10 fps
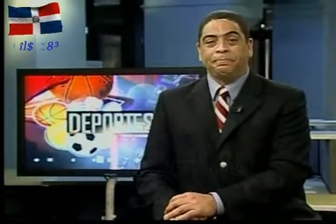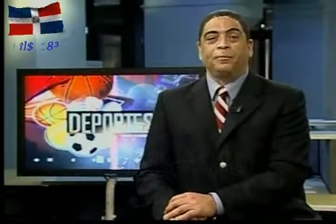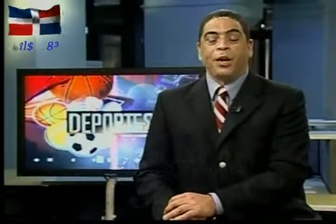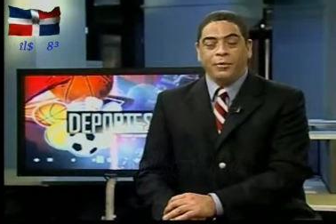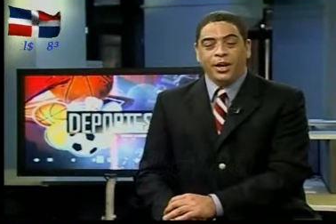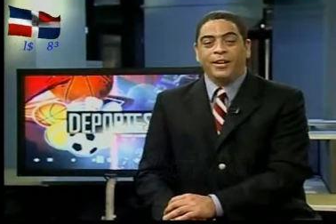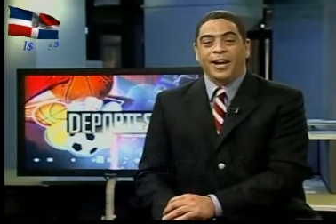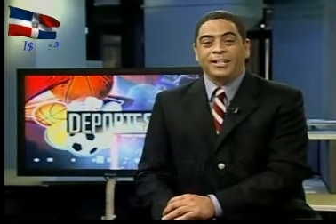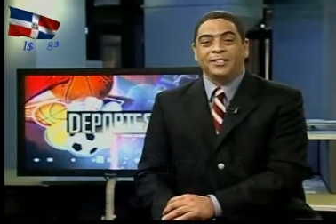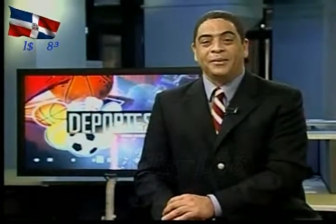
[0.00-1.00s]
Qué bien,
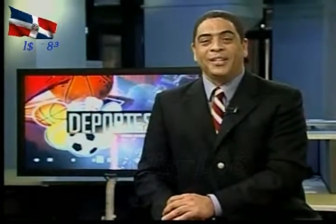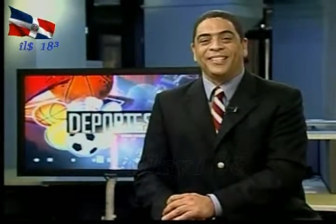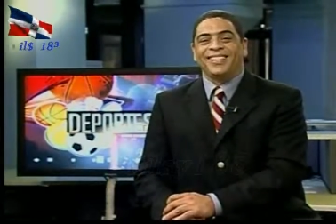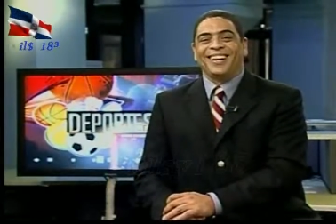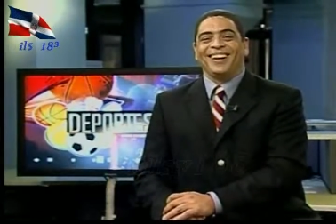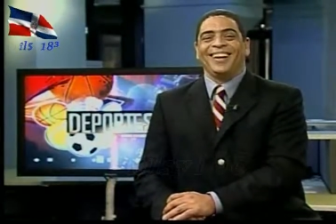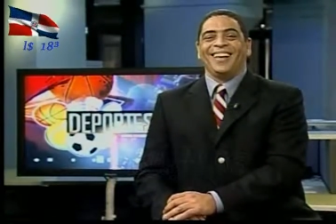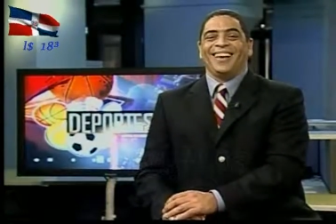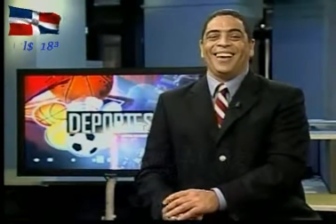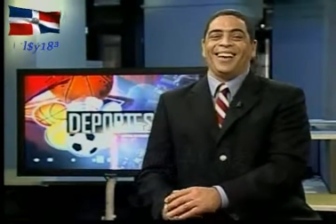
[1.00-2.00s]
así debe de ser.
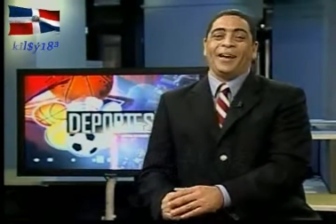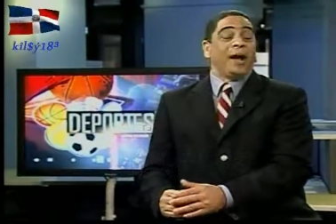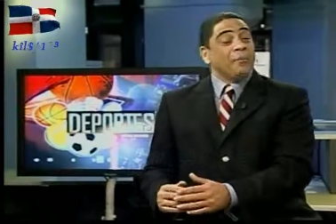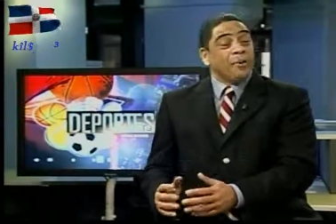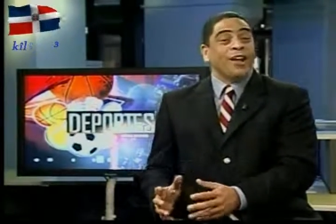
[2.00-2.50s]
Eh, buena